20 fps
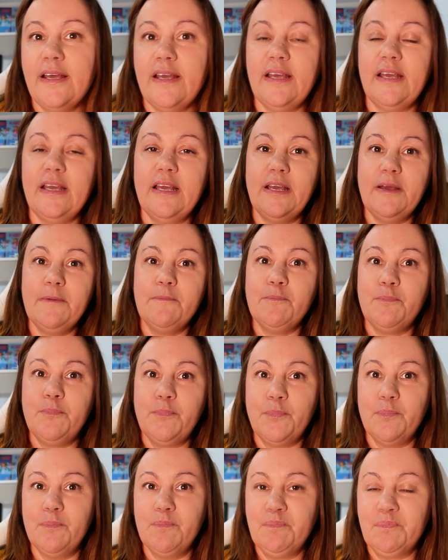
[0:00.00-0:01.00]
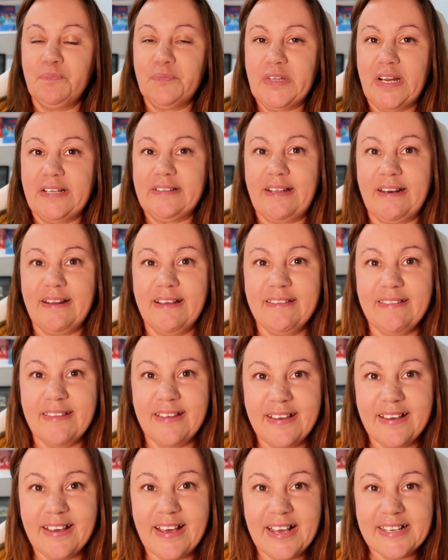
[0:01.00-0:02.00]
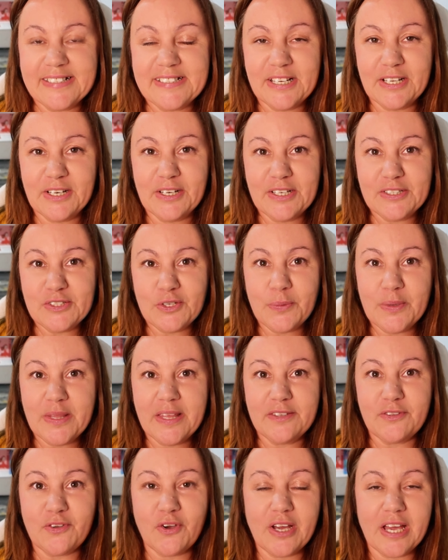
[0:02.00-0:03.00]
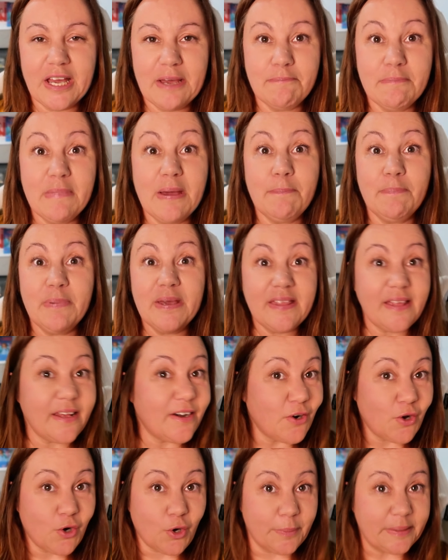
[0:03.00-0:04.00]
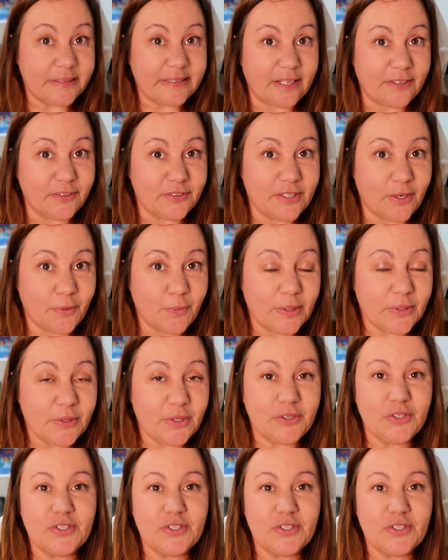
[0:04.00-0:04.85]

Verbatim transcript: em, mm, trataré de hacer esos videitos que me pidan en los comentarios, ¿de acuerdo?